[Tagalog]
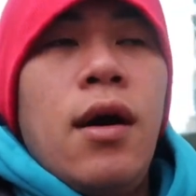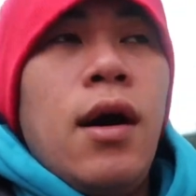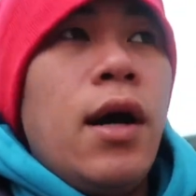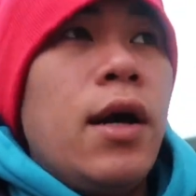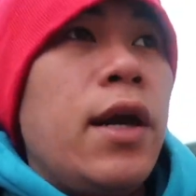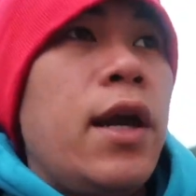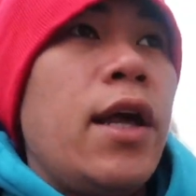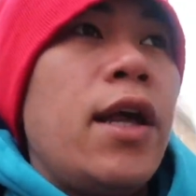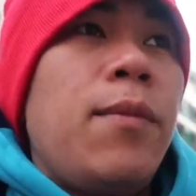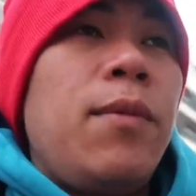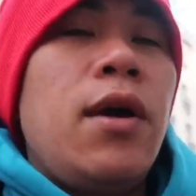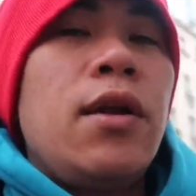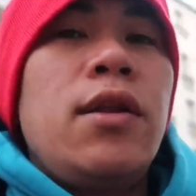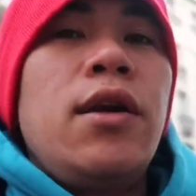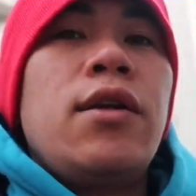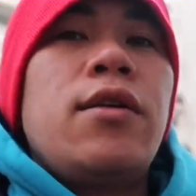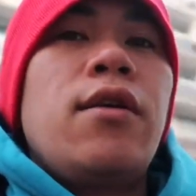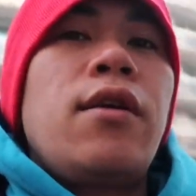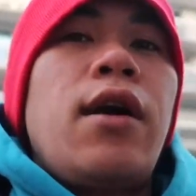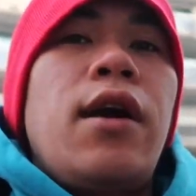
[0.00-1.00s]
ang hirap lang
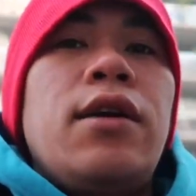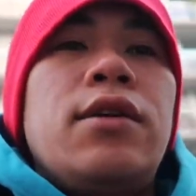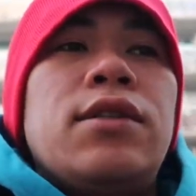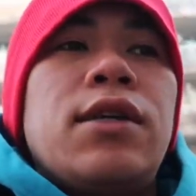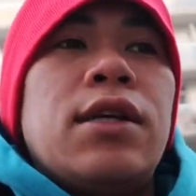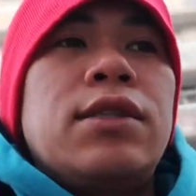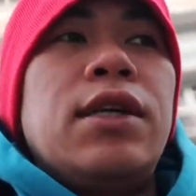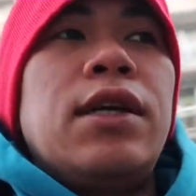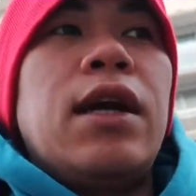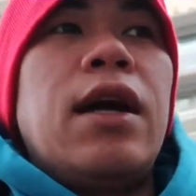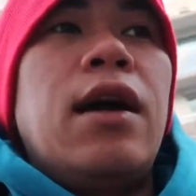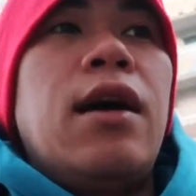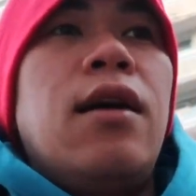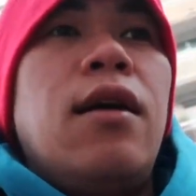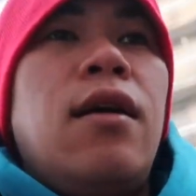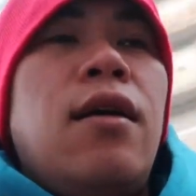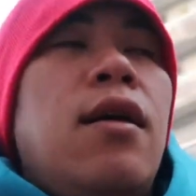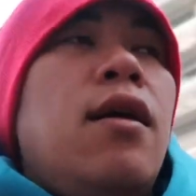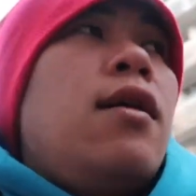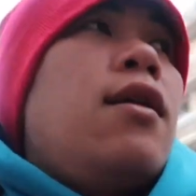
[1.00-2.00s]
dito guys kasi nga
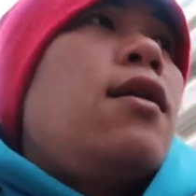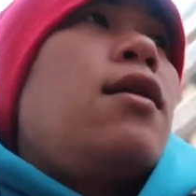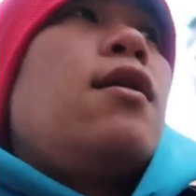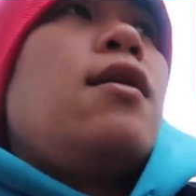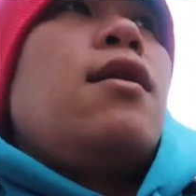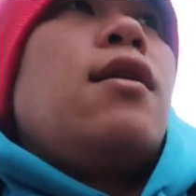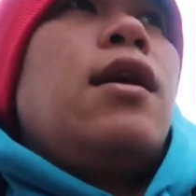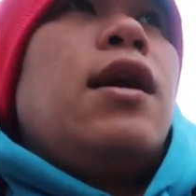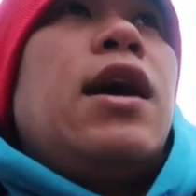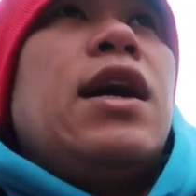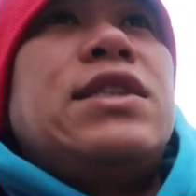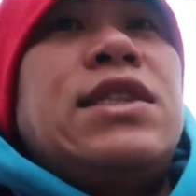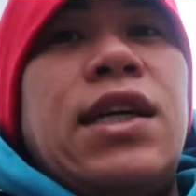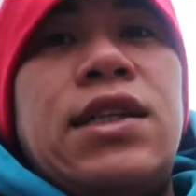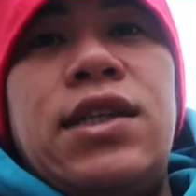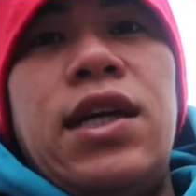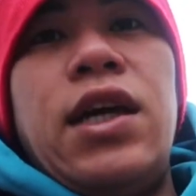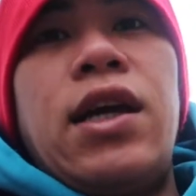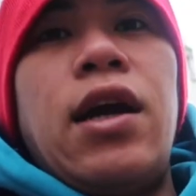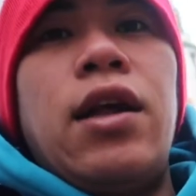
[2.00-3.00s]
uh,
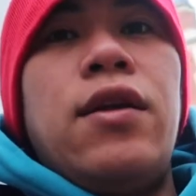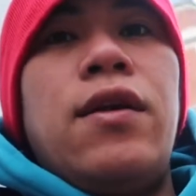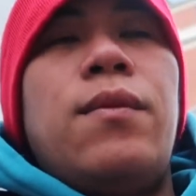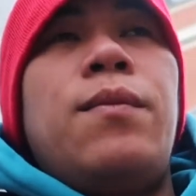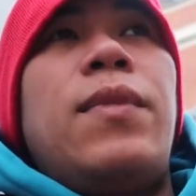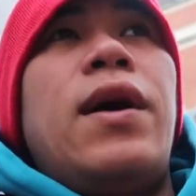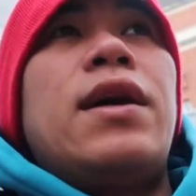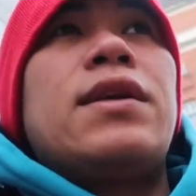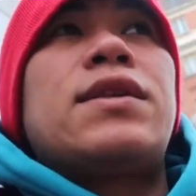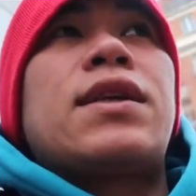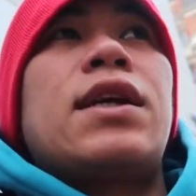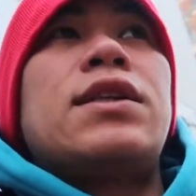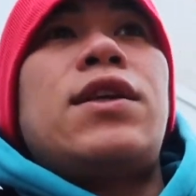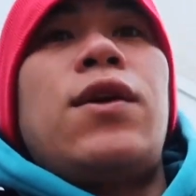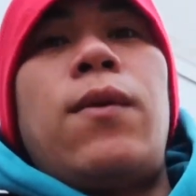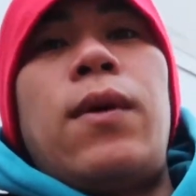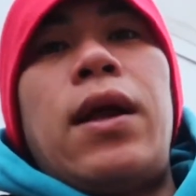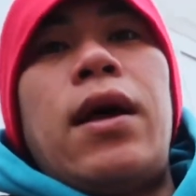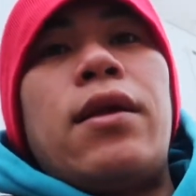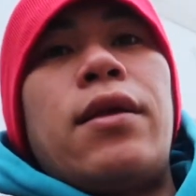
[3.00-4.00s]
siksikan yung bus
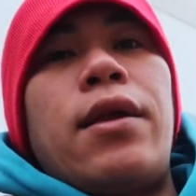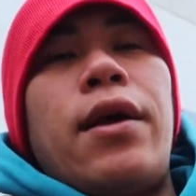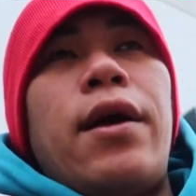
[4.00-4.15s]
kasi walang